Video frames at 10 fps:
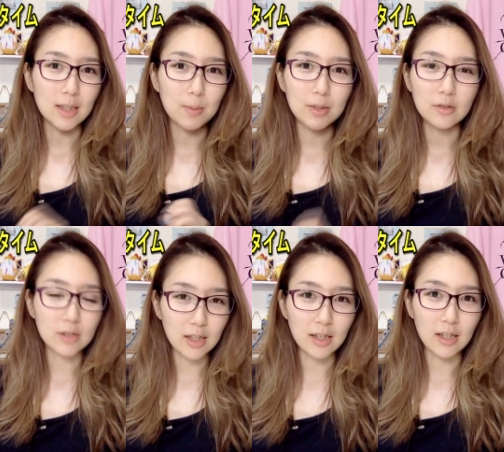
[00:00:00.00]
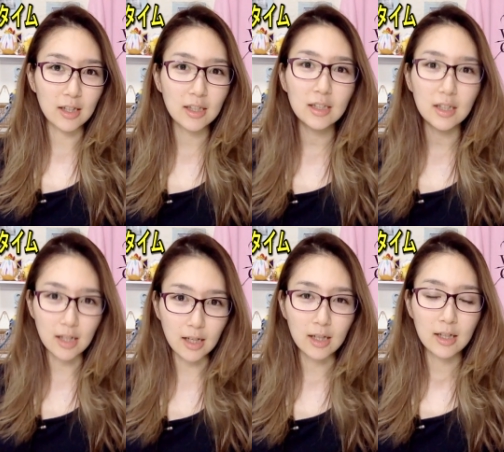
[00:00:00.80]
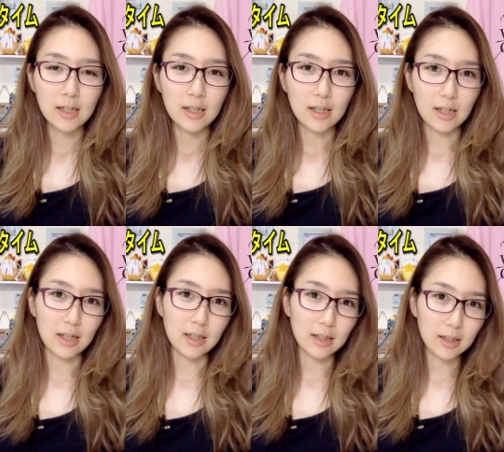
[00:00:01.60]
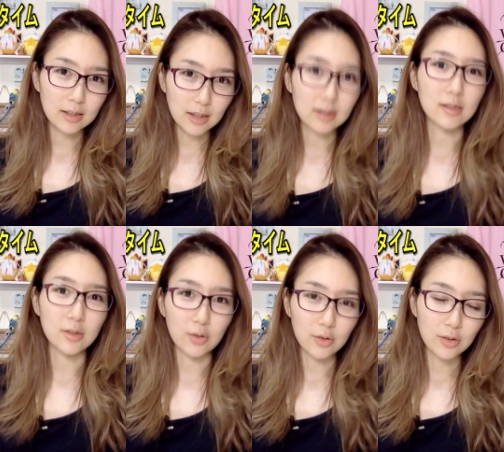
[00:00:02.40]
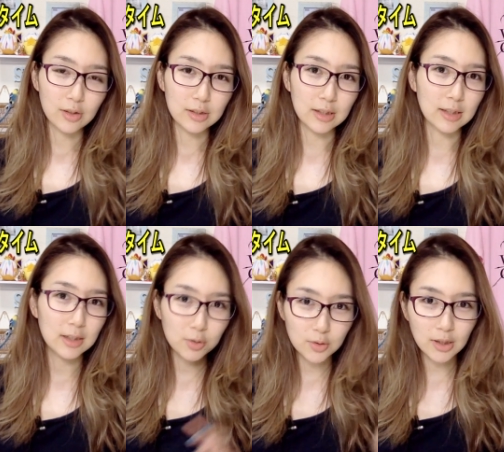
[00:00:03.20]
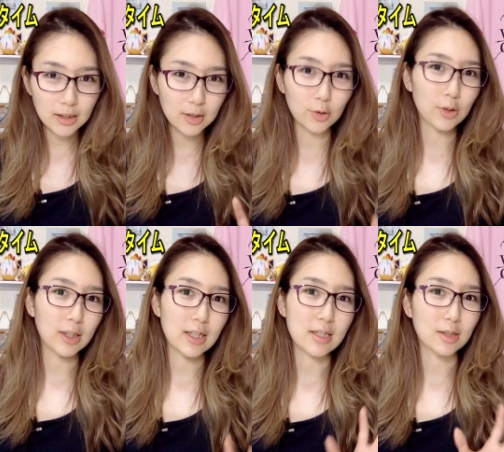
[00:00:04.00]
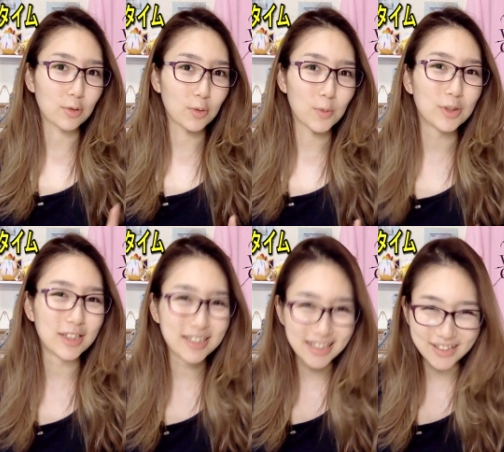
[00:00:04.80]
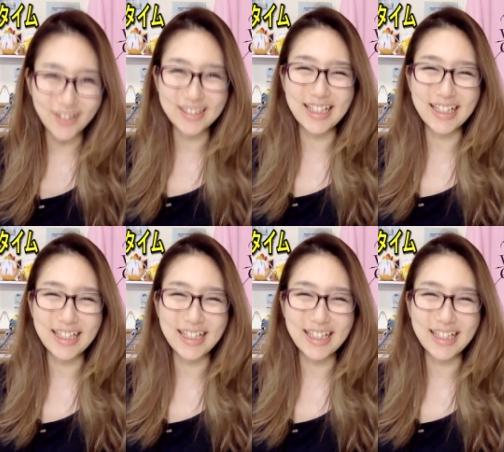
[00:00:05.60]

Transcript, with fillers: 食べたくて、部屋でね、開けたんですよ。いや、台所で開けろって話かと思うんですけど、